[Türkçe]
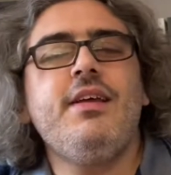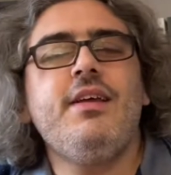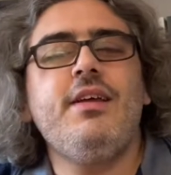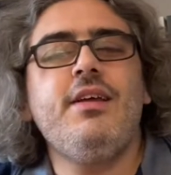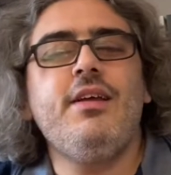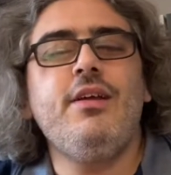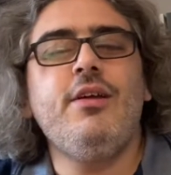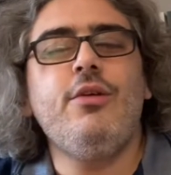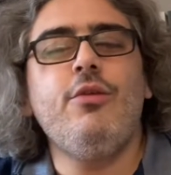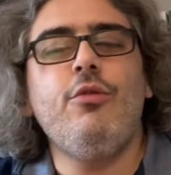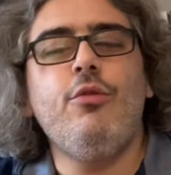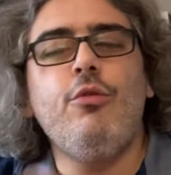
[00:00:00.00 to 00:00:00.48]

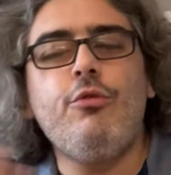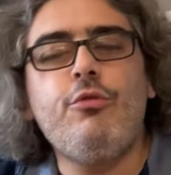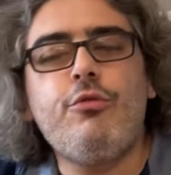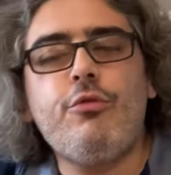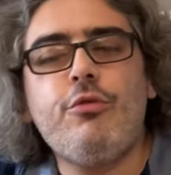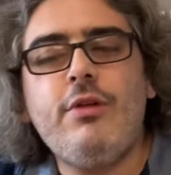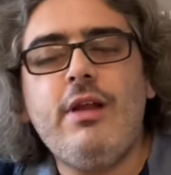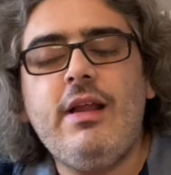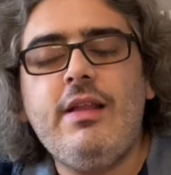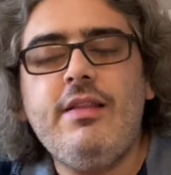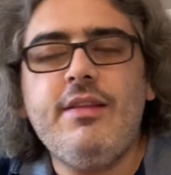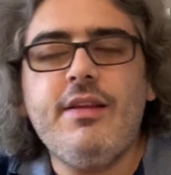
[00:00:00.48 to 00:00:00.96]
e,
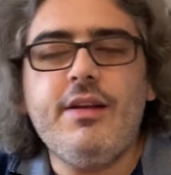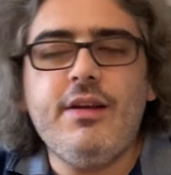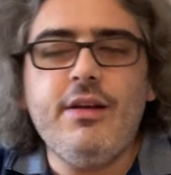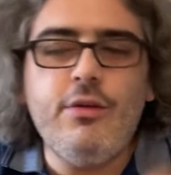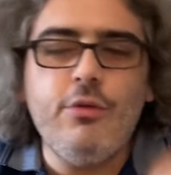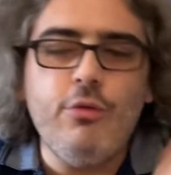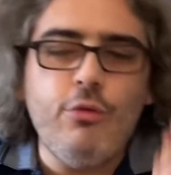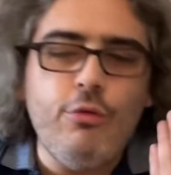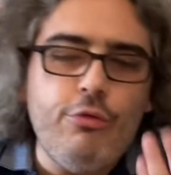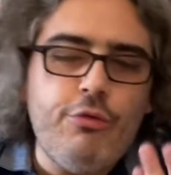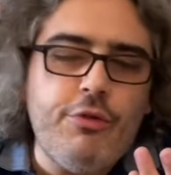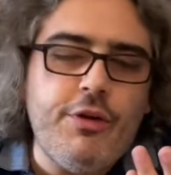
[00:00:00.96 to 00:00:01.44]
öldürülenlerin
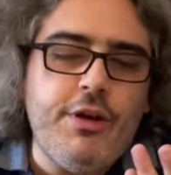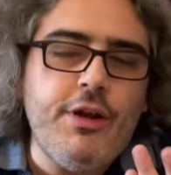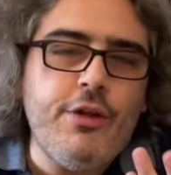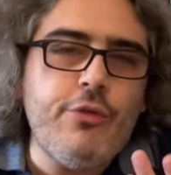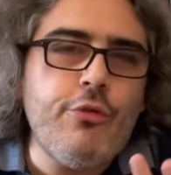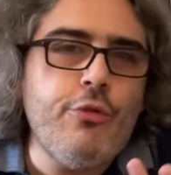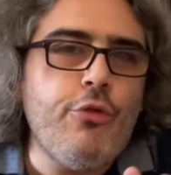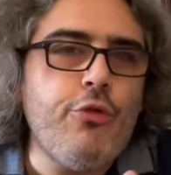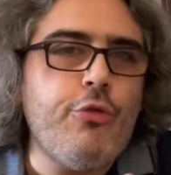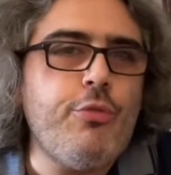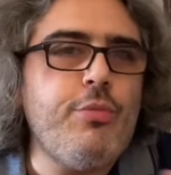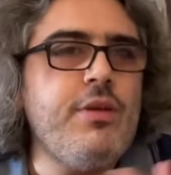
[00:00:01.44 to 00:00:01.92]
öldürene
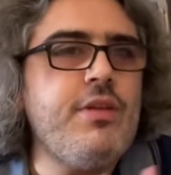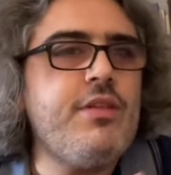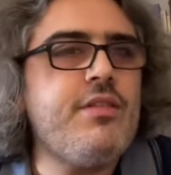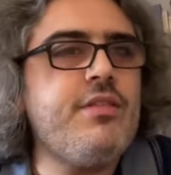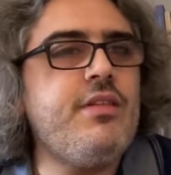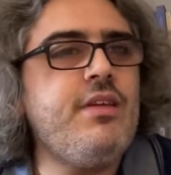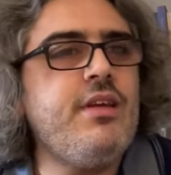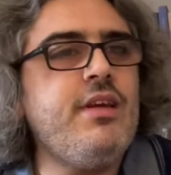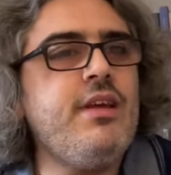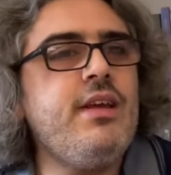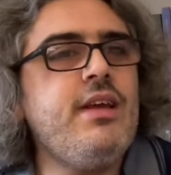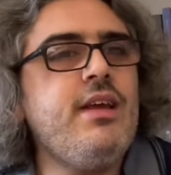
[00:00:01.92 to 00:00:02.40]

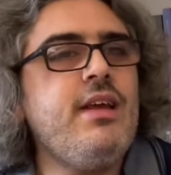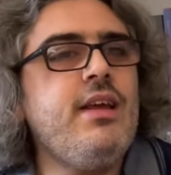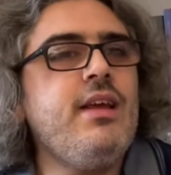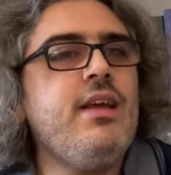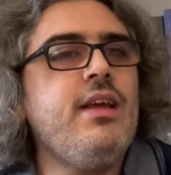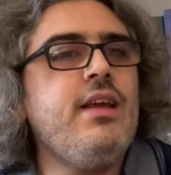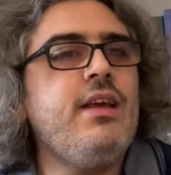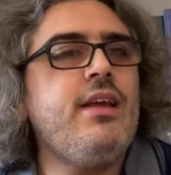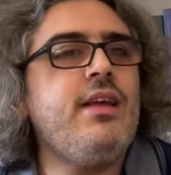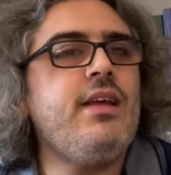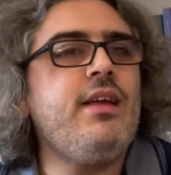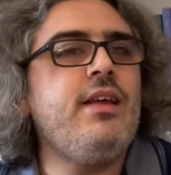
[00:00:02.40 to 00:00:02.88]
dönüşmesi,
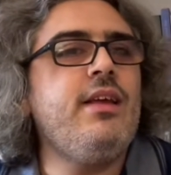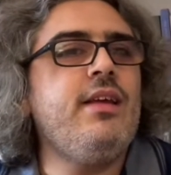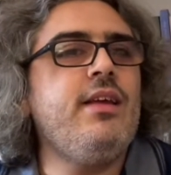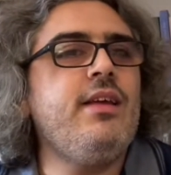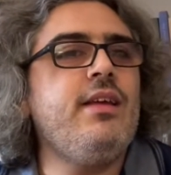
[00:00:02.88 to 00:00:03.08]
e,